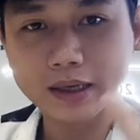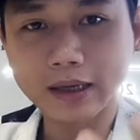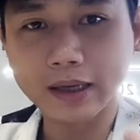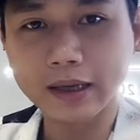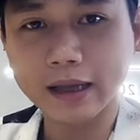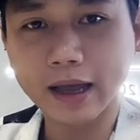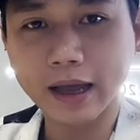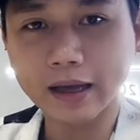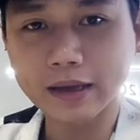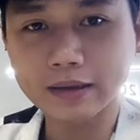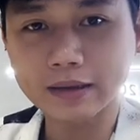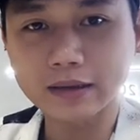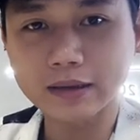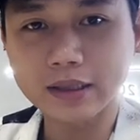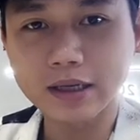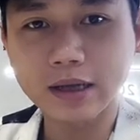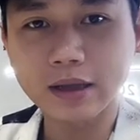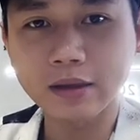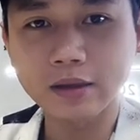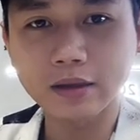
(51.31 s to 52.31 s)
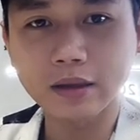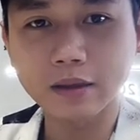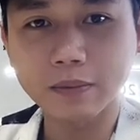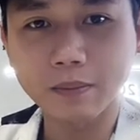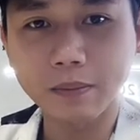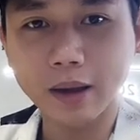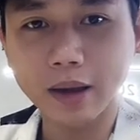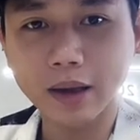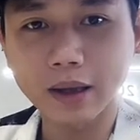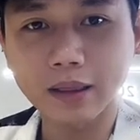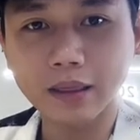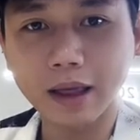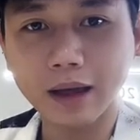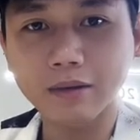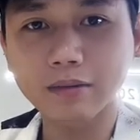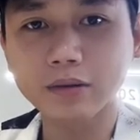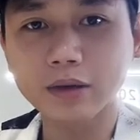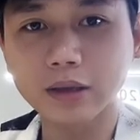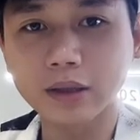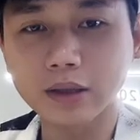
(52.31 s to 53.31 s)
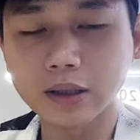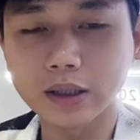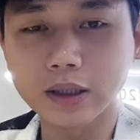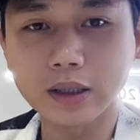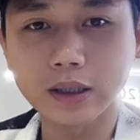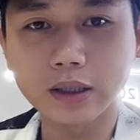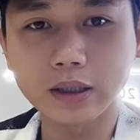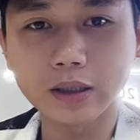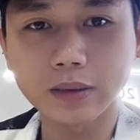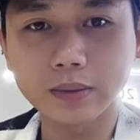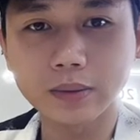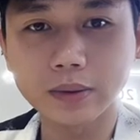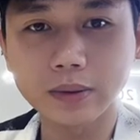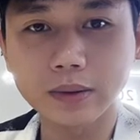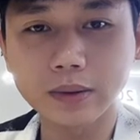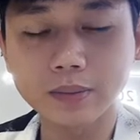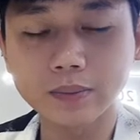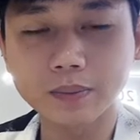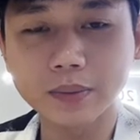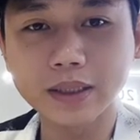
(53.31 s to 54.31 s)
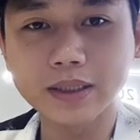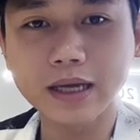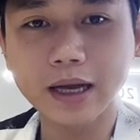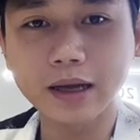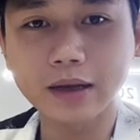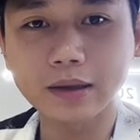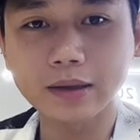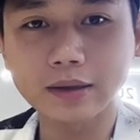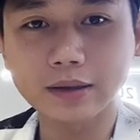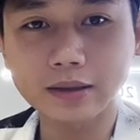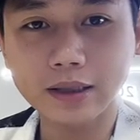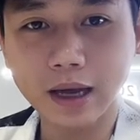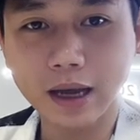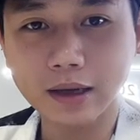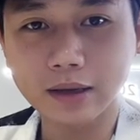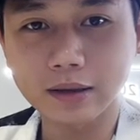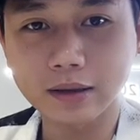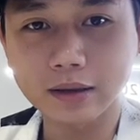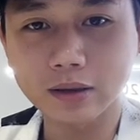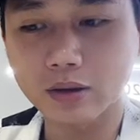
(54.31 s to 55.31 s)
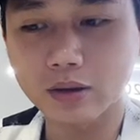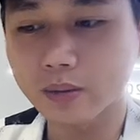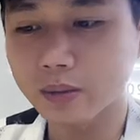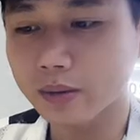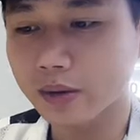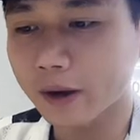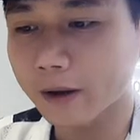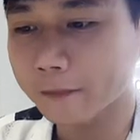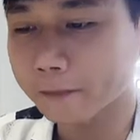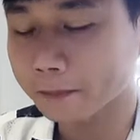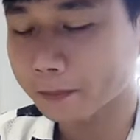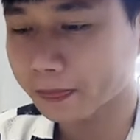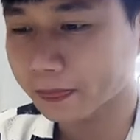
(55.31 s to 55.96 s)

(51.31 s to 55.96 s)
两千美刀的一个币价差额，对不对？